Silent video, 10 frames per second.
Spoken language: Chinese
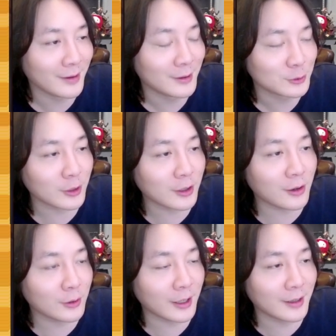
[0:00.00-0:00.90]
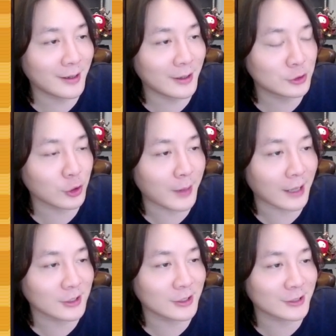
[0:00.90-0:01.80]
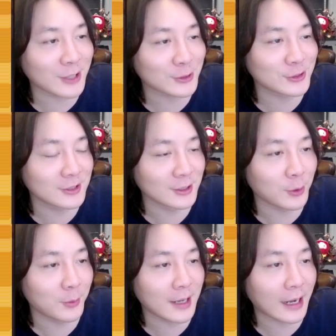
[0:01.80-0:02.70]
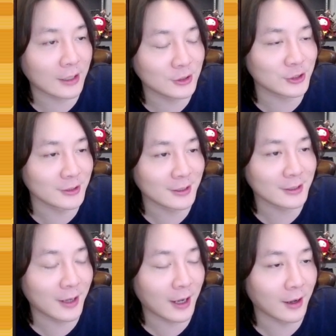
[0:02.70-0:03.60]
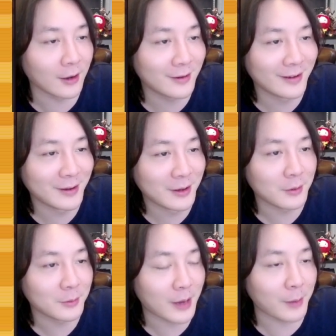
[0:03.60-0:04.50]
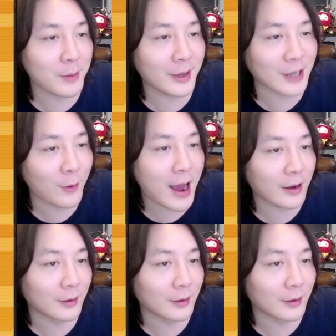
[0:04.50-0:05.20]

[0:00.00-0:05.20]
最后呢，就把这些肇事者全部拉到一起，哎，旁边没讲话的，